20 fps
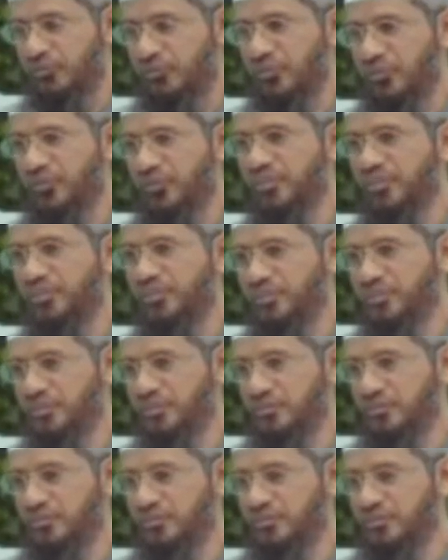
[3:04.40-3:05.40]
একশো তেরো
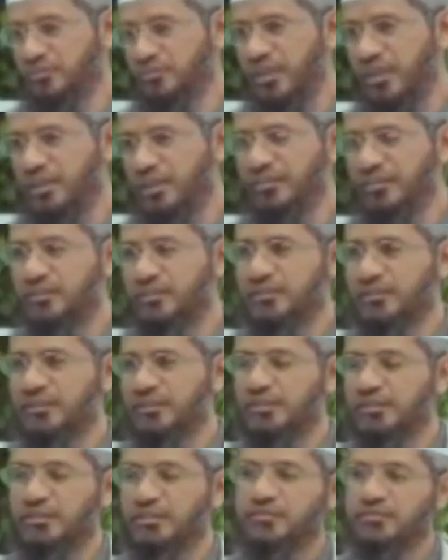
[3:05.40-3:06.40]
তার
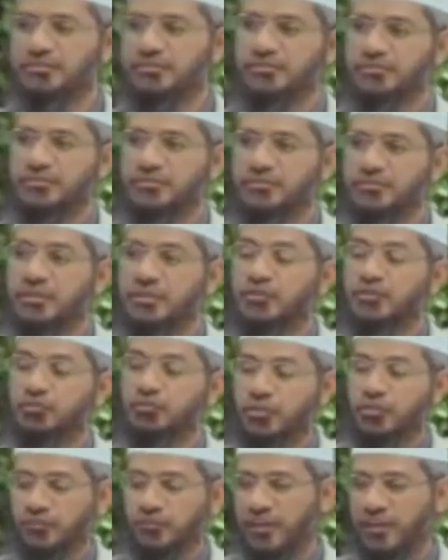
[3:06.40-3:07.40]
মানে
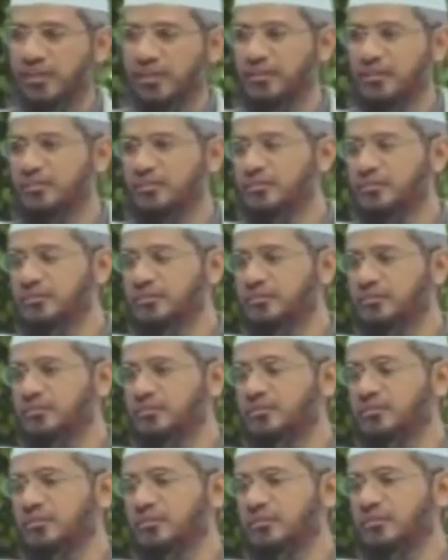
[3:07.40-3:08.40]
সুরা ফালাক
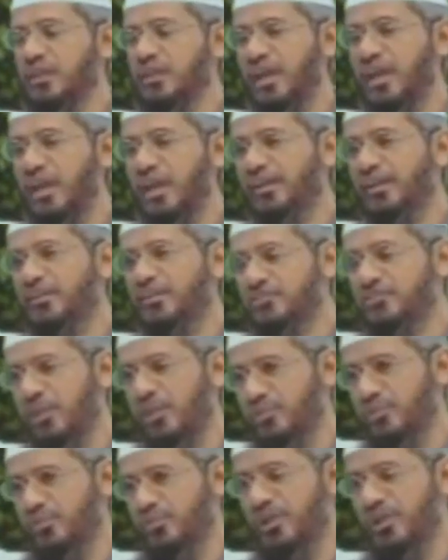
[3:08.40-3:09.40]
আর অধ্যায়
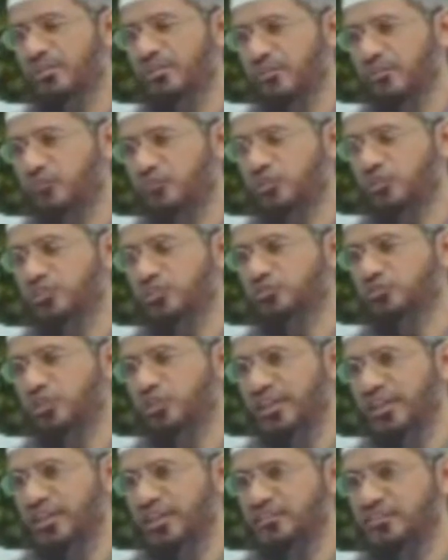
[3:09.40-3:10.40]
নম্বর একশো চোদ্দো মানে
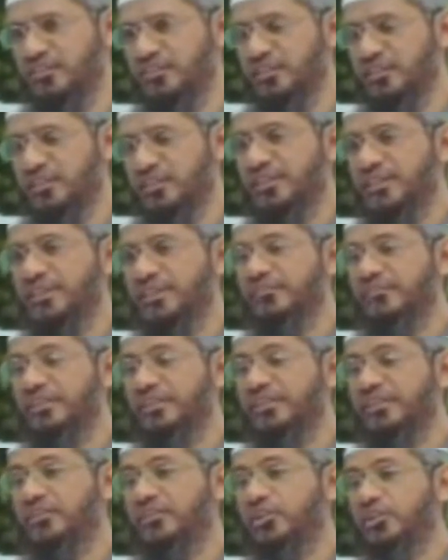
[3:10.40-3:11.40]
নাস এই
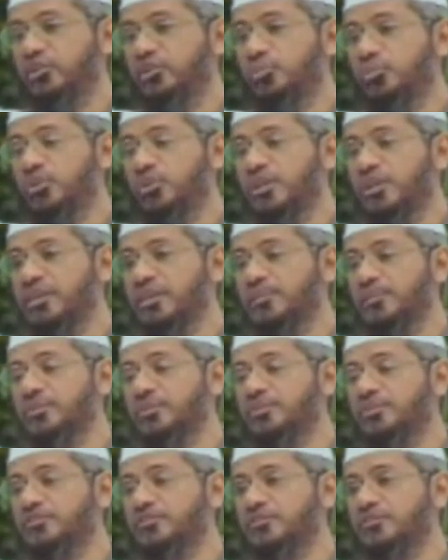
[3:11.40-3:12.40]
সুরাগুলো মানুষকে
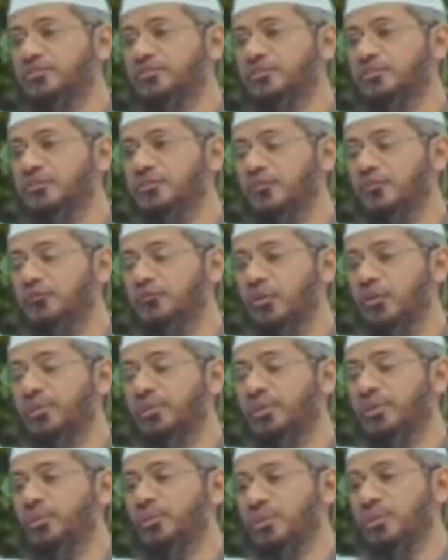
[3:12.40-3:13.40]
শয়তানের হাত থেকে
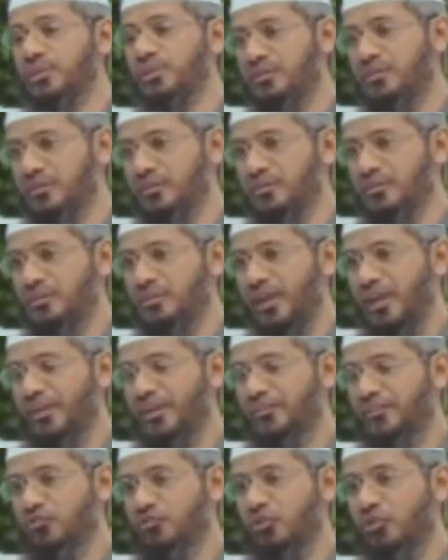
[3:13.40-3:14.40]
রক্ষা করে
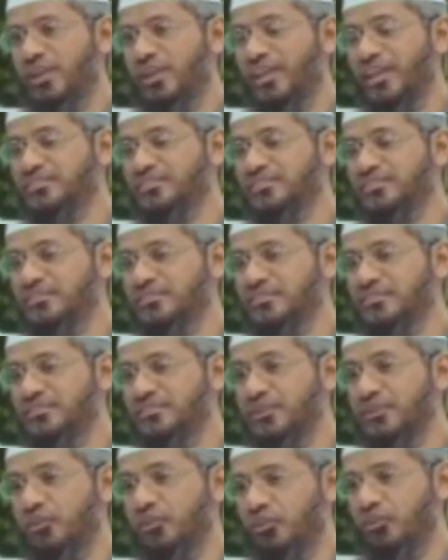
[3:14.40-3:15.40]
আর এদের মধ্যে রয়েছে
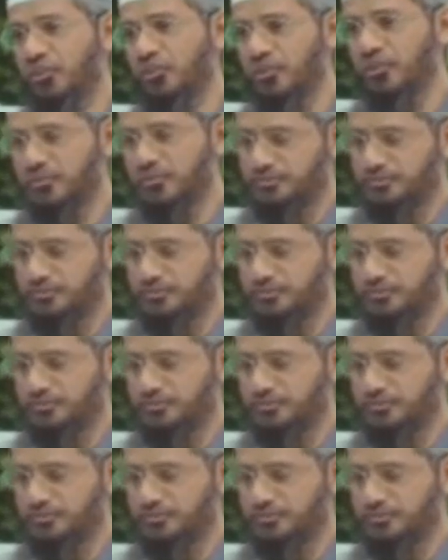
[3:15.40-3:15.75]
আরোগ্য